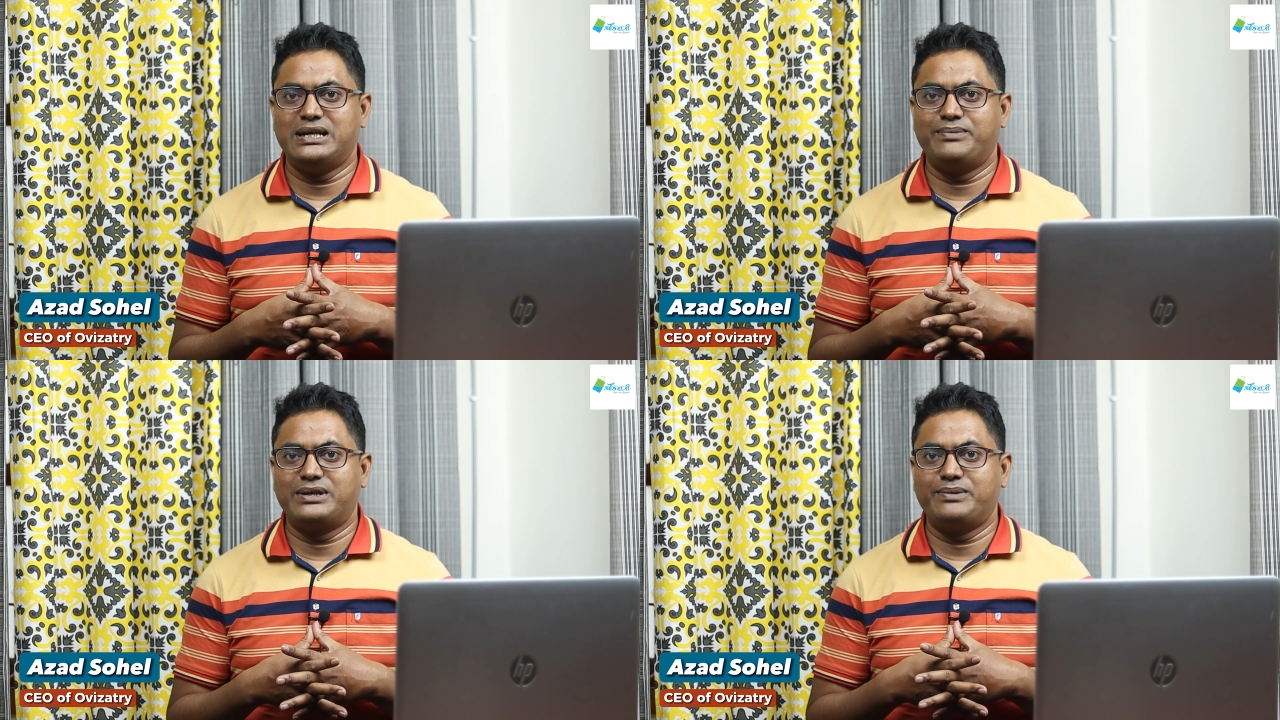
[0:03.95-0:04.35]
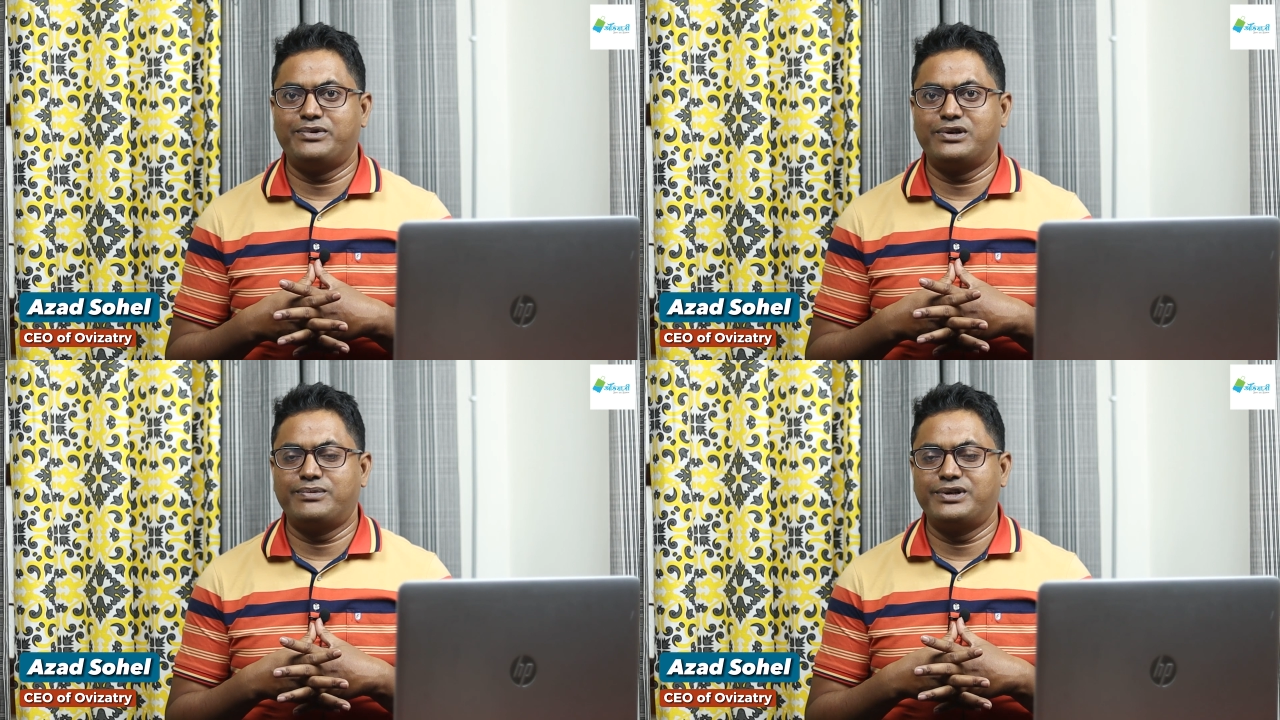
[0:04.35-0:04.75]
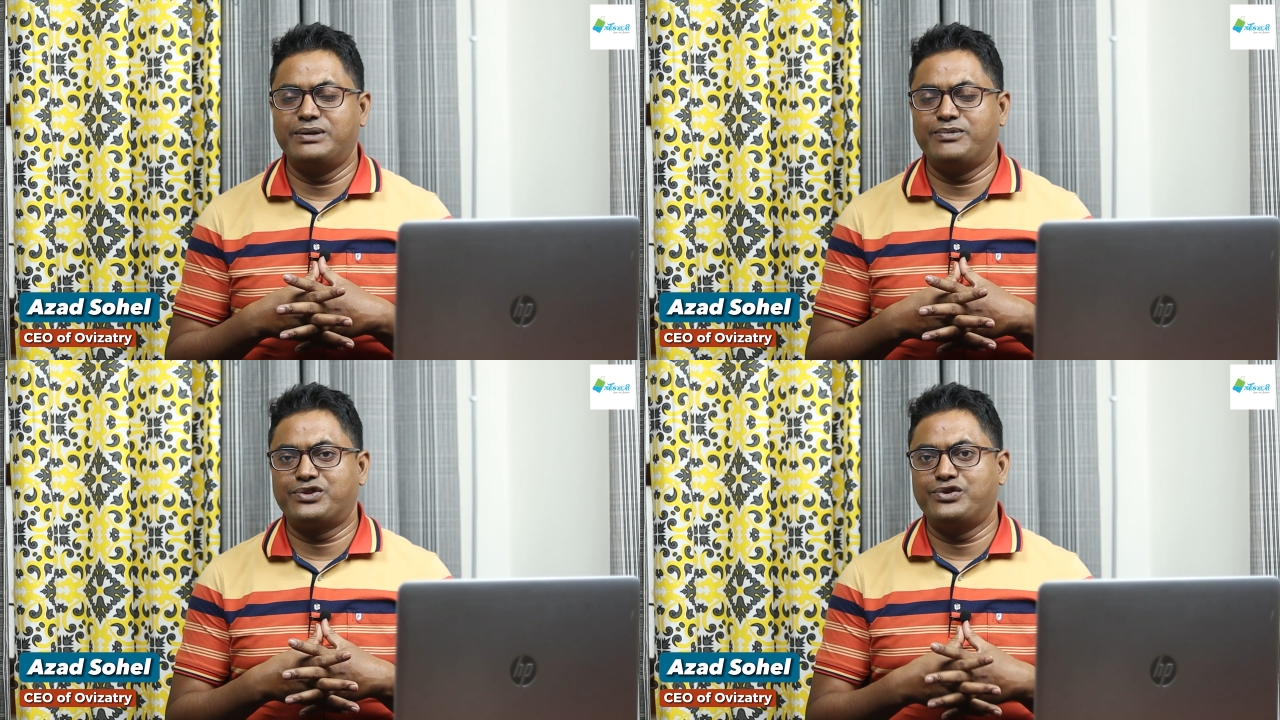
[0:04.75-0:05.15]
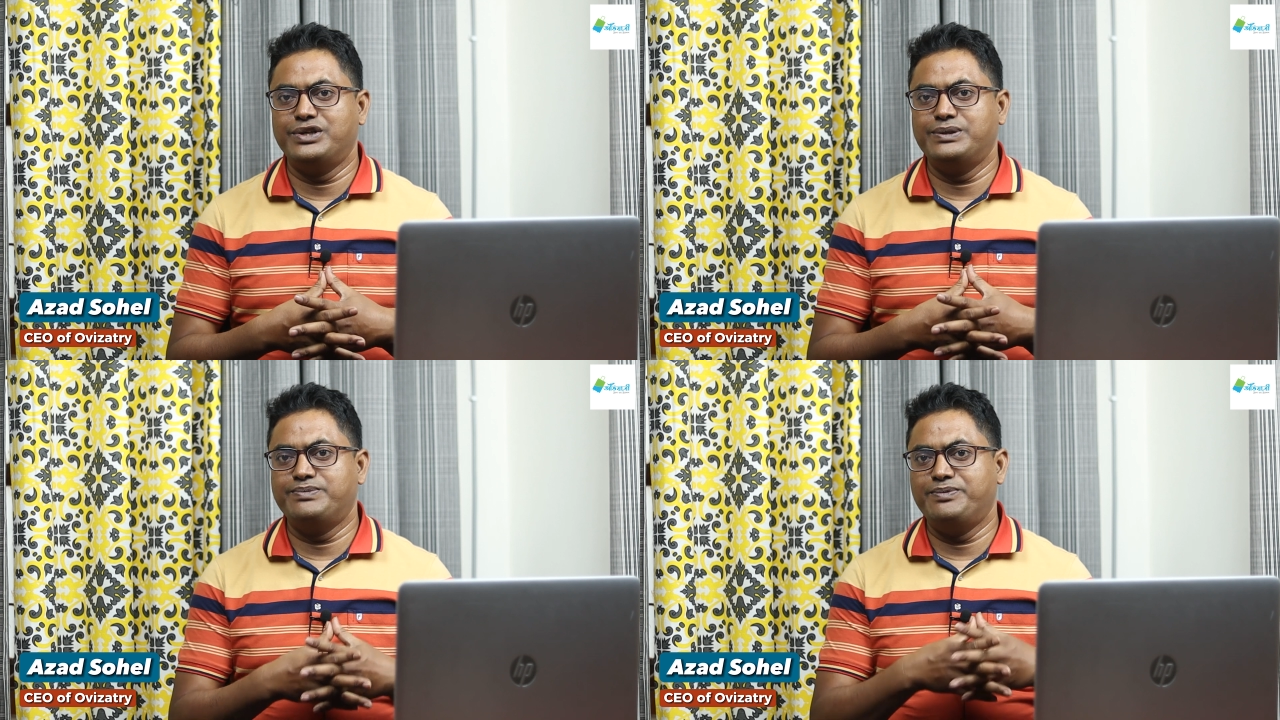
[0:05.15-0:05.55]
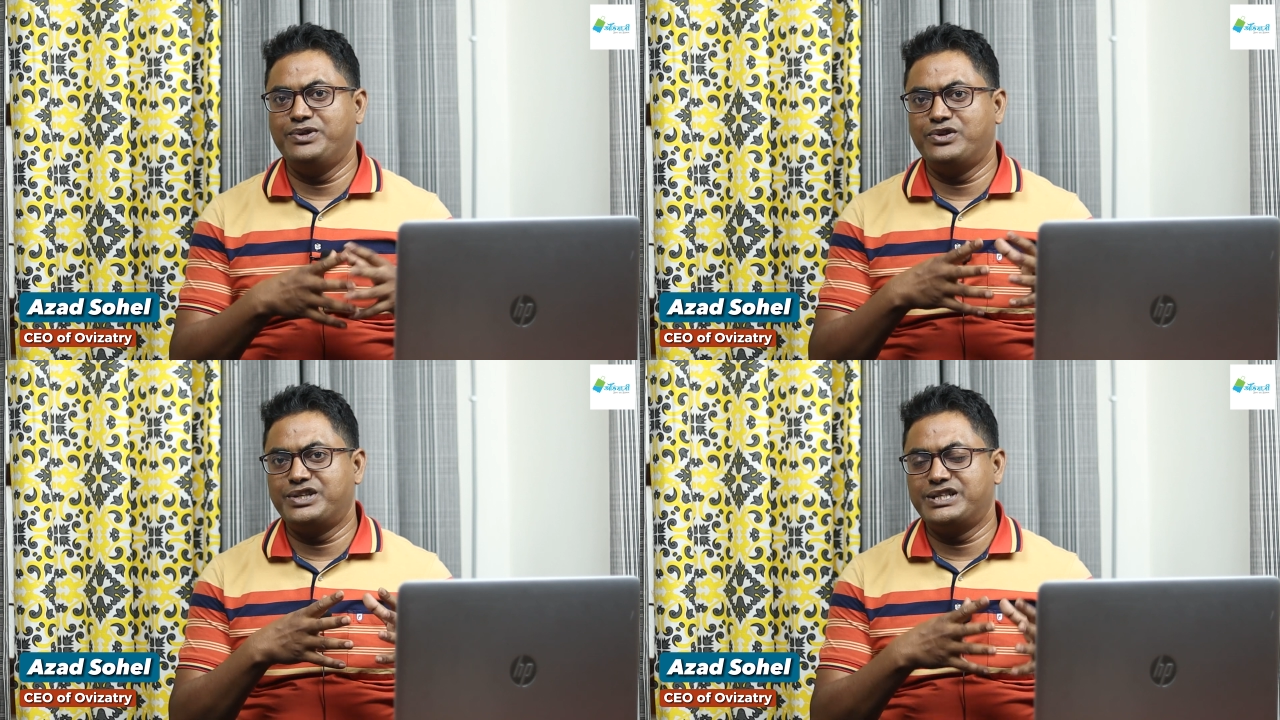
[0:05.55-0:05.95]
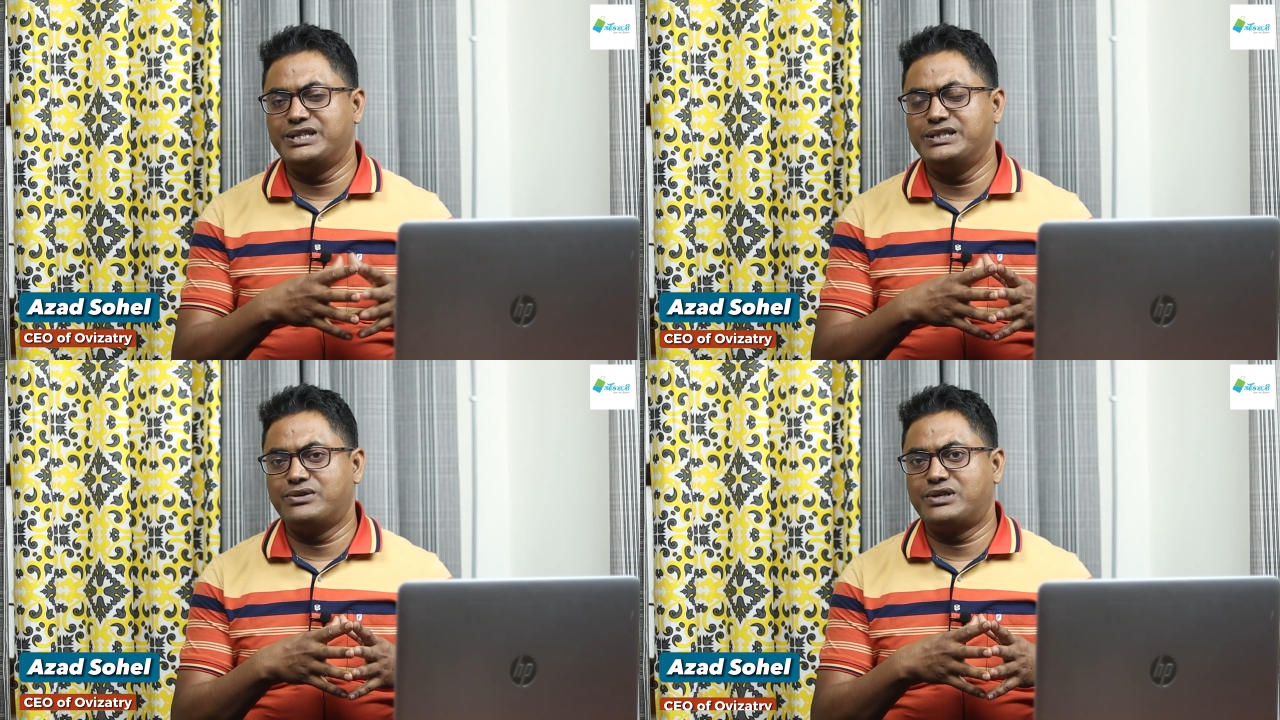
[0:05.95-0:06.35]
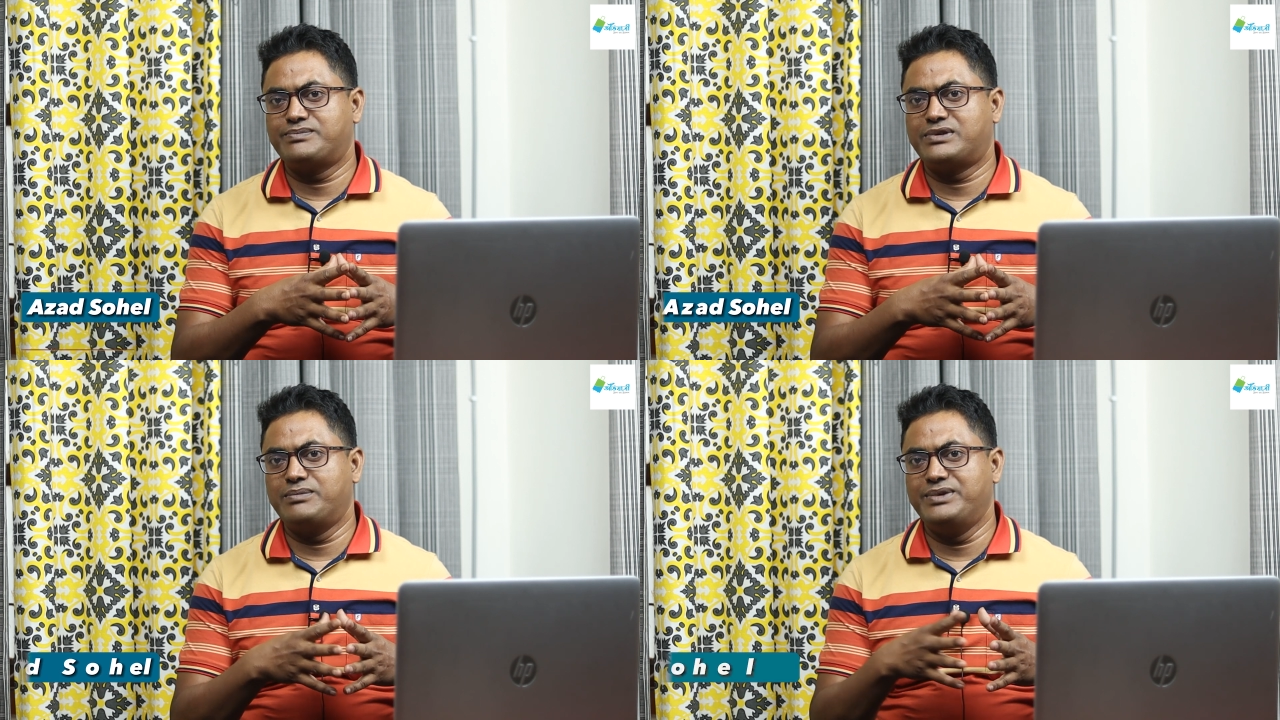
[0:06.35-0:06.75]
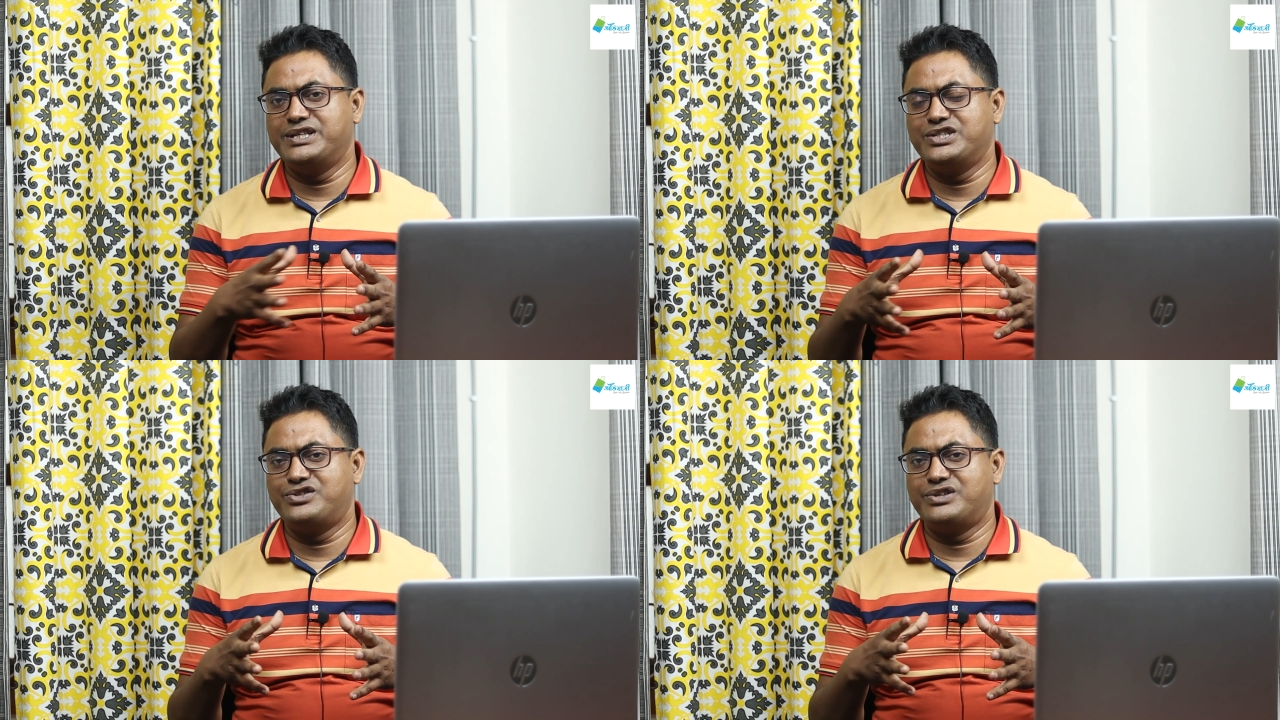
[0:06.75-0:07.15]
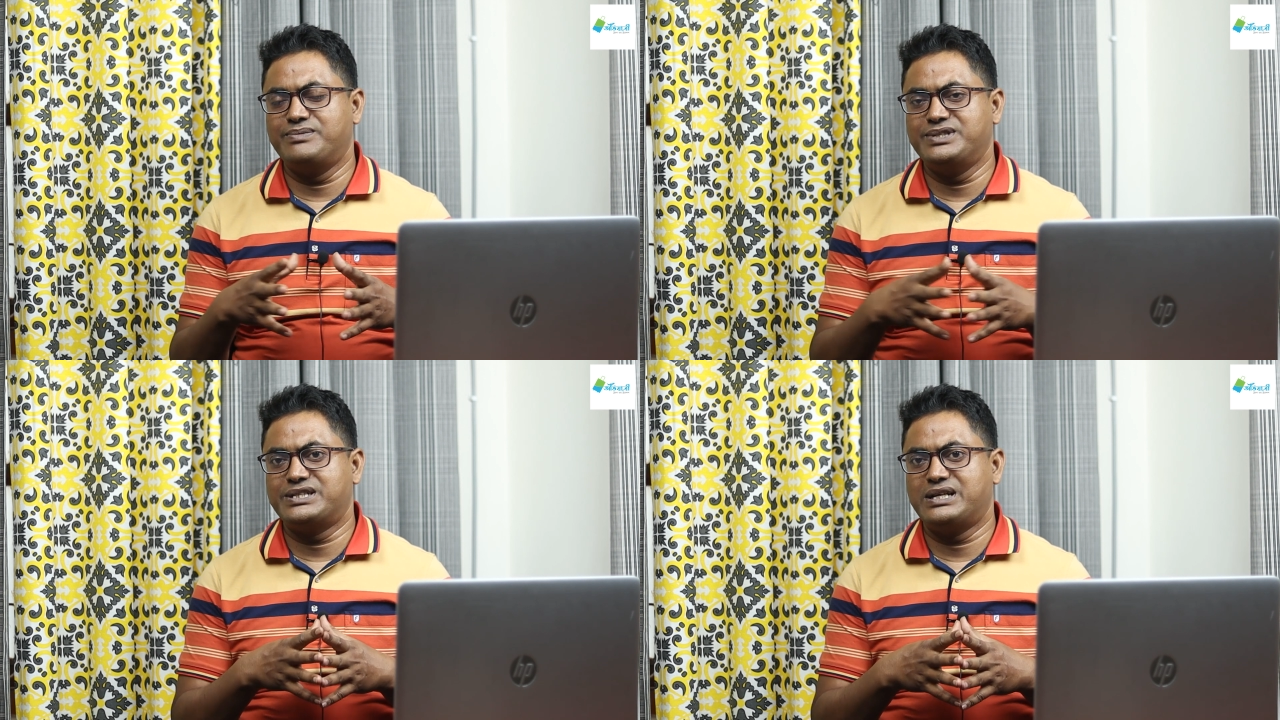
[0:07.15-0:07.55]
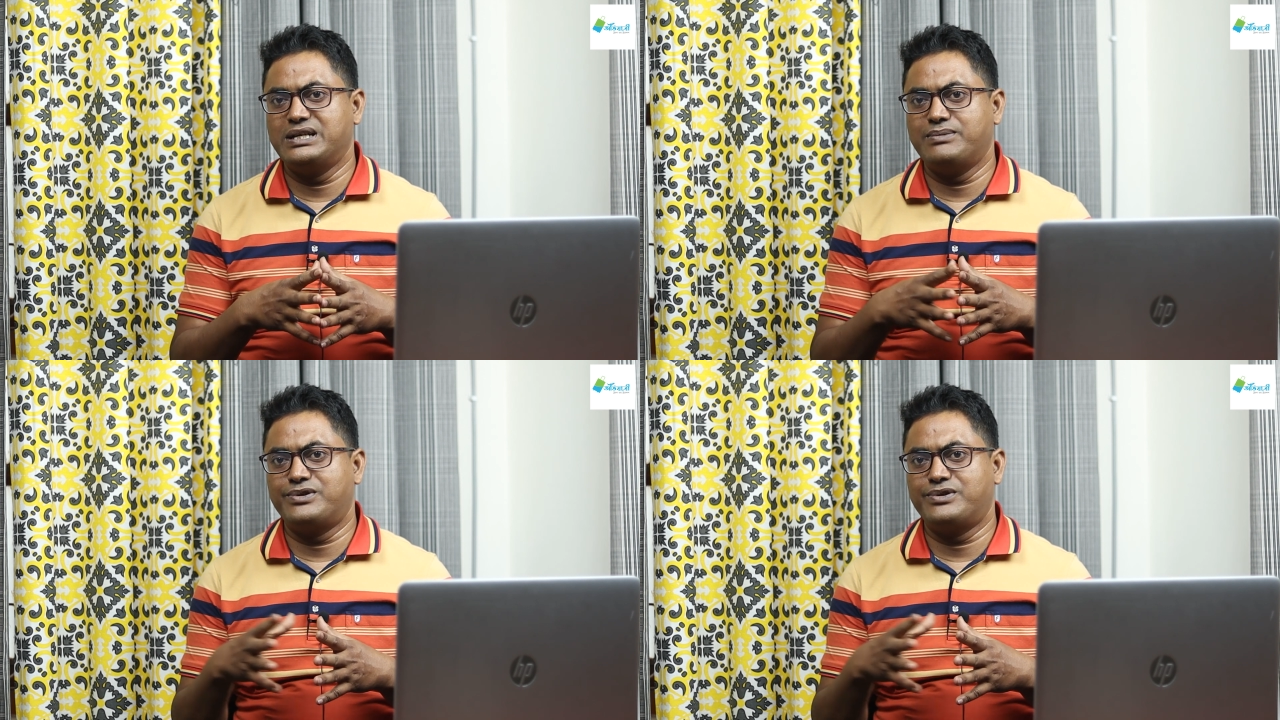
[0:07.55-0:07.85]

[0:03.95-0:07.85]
আমরা বরাবরের মতোই বিভিন্ন দেশের যে ওয়ার্ক পারমিট স্টুডেন্ট ভিসা